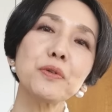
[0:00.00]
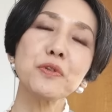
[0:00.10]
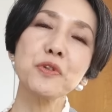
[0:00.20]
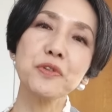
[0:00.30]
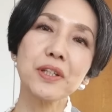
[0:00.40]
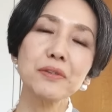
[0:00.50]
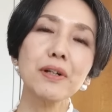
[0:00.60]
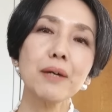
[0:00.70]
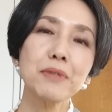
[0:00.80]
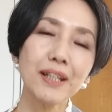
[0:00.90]
の女性の
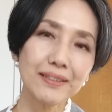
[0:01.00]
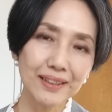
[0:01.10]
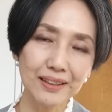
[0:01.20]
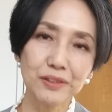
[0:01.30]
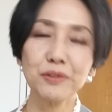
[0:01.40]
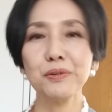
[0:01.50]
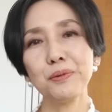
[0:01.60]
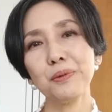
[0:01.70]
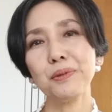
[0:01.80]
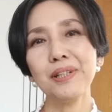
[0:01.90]
髪型という
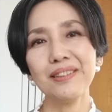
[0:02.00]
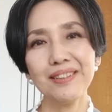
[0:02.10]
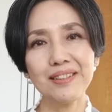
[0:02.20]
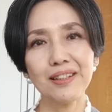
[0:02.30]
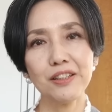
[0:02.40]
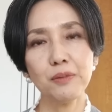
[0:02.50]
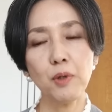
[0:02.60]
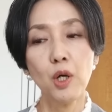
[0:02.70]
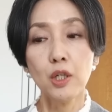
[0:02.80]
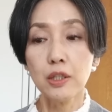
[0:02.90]
ことなんですけれど
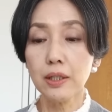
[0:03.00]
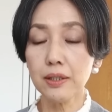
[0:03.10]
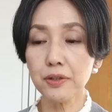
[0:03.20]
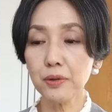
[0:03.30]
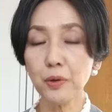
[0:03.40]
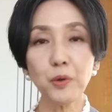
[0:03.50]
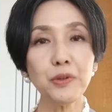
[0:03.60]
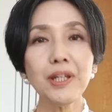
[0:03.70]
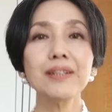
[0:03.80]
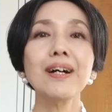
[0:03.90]
も、えその
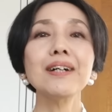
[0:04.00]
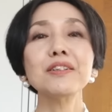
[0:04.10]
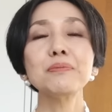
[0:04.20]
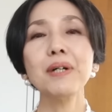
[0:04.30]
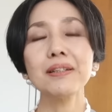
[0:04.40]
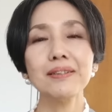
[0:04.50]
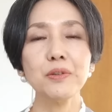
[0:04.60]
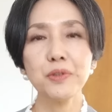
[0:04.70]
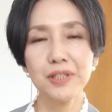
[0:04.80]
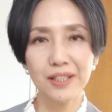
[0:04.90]
本題に入る前にね
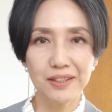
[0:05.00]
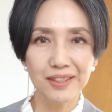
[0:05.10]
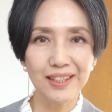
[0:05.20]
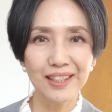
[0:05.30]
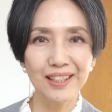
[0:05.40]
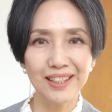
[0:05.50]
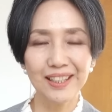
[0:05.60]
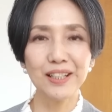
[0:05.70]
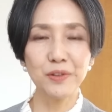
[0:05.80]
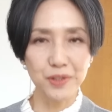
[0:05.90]
お知らせ
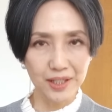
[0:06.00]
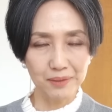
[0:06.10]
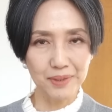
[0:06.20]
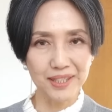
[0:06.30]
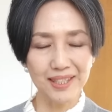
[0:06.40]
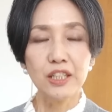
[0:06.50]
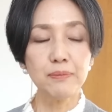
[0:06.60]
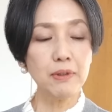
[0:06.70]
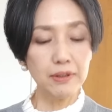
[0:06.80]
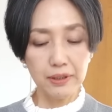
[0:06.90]
がございます
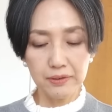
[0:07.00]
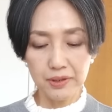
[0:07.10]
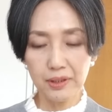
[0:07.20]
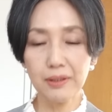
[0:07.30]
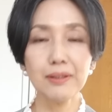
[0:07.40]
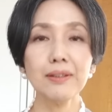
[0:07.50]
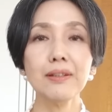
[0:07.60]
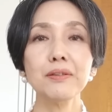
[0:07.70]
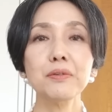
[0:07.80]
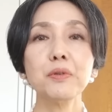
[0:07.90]
今私が着
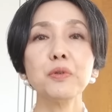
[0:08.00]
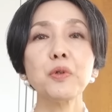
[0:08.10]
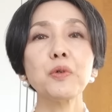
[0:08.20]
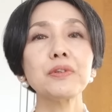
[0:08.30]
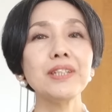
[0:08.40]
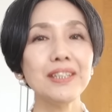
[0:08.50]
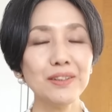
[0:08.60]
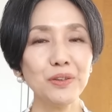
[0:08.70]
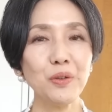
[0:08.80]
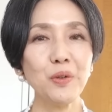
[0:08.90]
ているこの
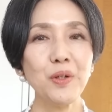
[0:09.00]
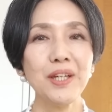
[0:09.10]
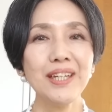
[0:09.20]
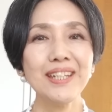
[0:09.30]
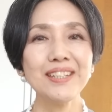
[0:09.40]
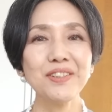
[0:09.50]
ニットえ